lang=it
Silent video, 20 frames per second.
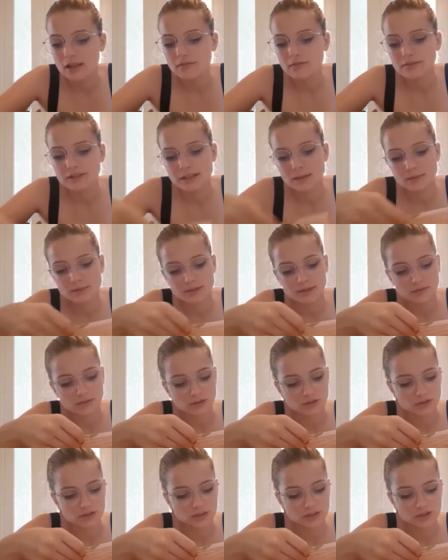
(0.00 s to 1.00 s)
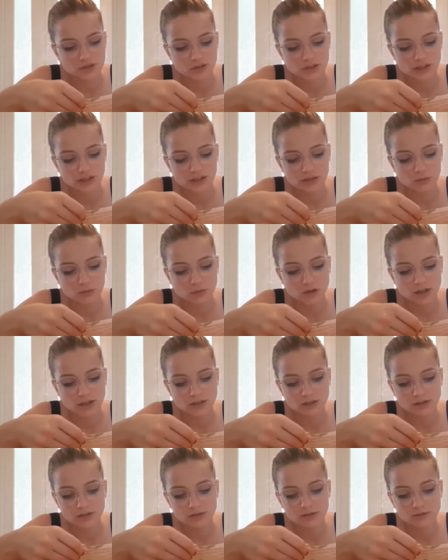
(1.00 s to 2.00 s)
Vediamo se qua ci dice a
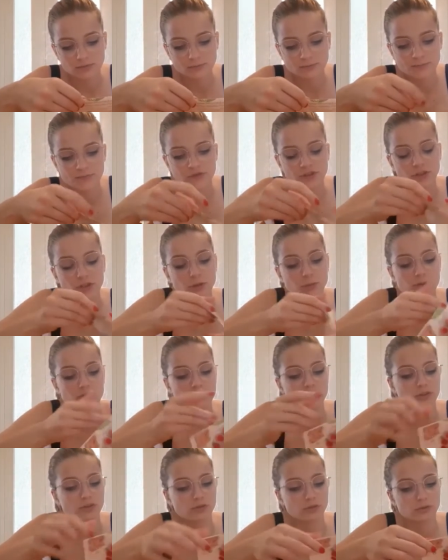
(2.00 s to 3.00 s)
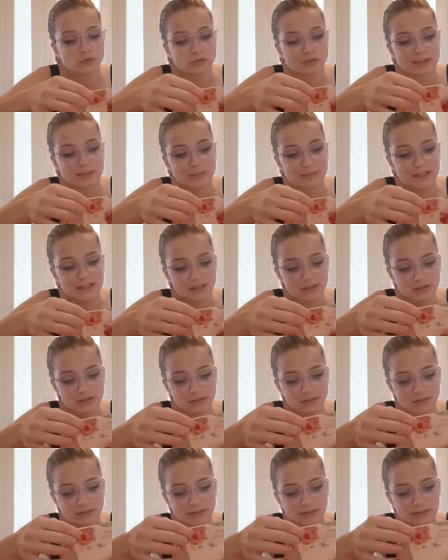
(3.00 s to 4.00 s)
quanto. 100% cotone
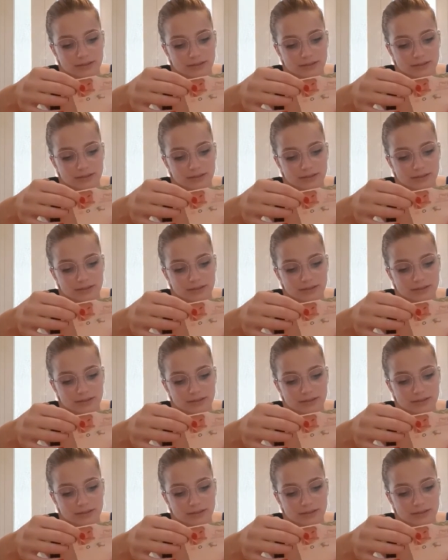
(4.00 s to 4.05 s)
bio.